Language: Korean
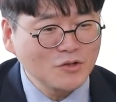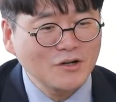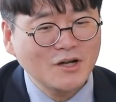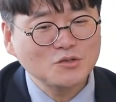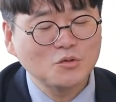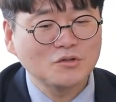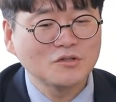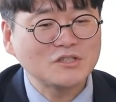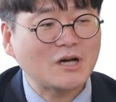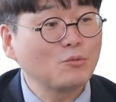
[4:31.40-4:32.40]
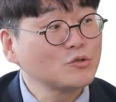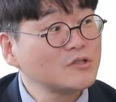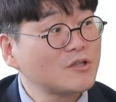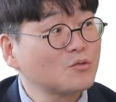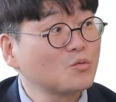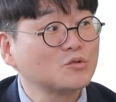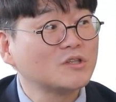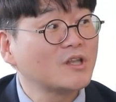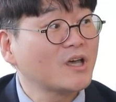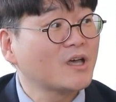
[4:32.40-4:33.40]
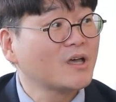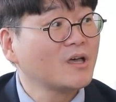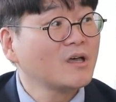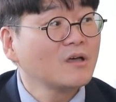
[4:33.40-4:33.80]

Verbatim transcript: 수단을 가지고 있던 자본이 되던 돈인데